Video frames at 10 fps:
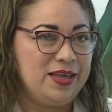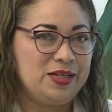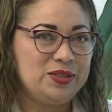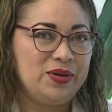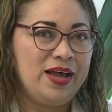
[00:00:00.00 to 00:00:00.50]
Y
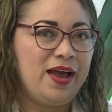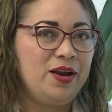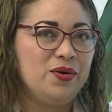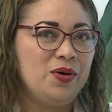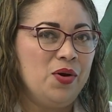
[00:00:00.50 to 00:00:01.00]
eso es
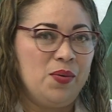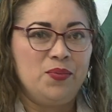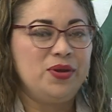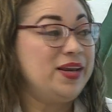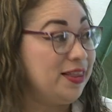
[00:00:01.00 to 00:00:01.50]
algo
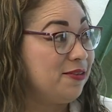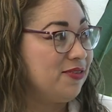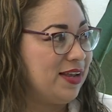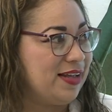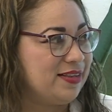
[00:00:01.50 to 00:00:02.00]
muy
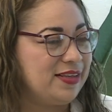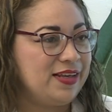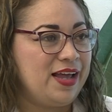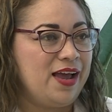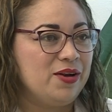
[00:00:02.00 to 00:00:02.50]

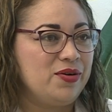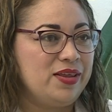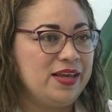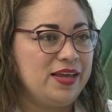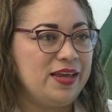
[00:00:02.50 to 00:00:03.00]
gratificante, es algo
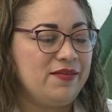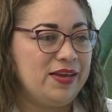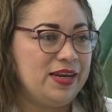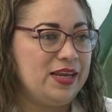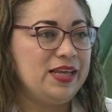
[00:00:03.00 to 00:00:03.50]
de que
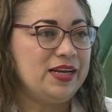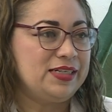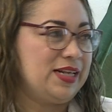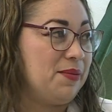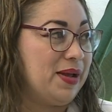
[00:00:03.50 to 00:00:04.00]
venir
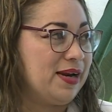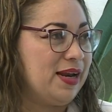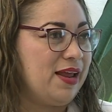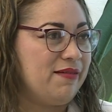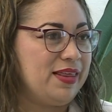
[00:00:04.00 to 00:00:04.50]
y
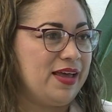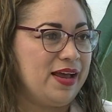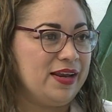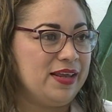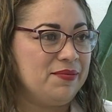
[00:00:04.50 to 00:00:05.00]
salvarle la vida
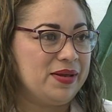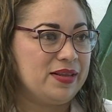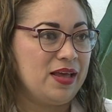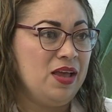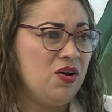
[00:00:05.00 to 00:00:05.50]
a alguien,
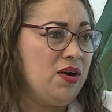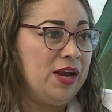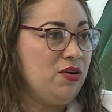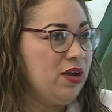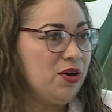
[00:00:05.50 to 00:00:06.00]
Con
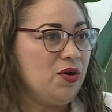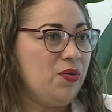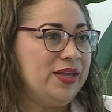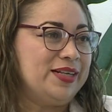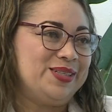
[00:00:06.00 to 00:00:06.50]
algo que no
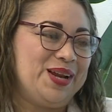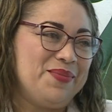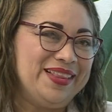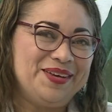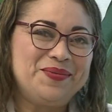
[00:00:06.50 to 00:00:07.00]
cuesta,
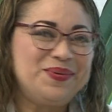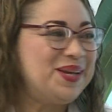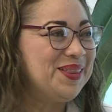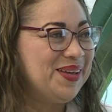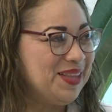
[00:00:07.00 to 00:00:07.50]
solamente es un
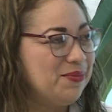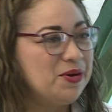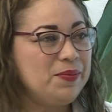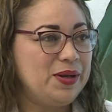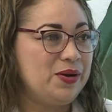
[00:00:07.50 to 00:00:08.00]
poquito de
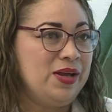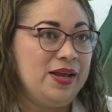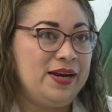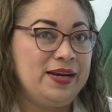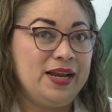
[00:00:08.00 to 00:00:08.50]
temor, pero
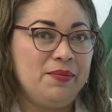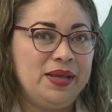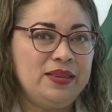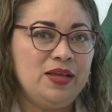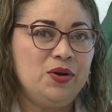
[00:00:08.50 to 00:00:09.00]

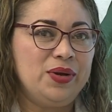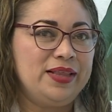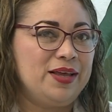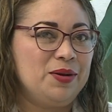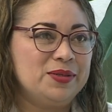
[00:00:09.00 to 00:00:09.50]
realmente no
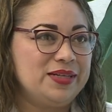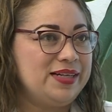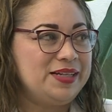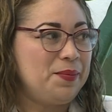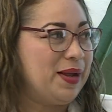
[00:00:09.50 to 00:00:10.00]
está, como se
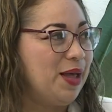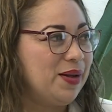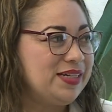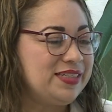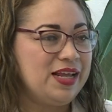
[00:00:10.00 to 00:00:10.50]
dice, pegado
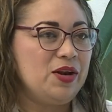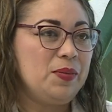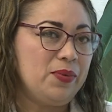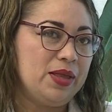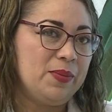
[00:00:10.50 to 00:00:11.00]
al cielo
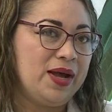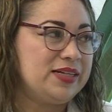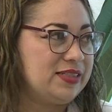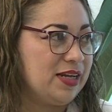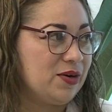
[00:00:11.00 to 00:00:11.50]
y podemos
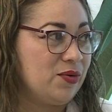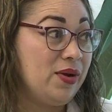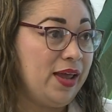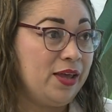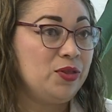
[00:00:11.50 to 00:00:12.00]
hacer
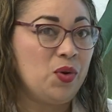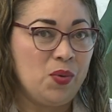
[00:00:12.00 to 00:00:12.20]
un gesto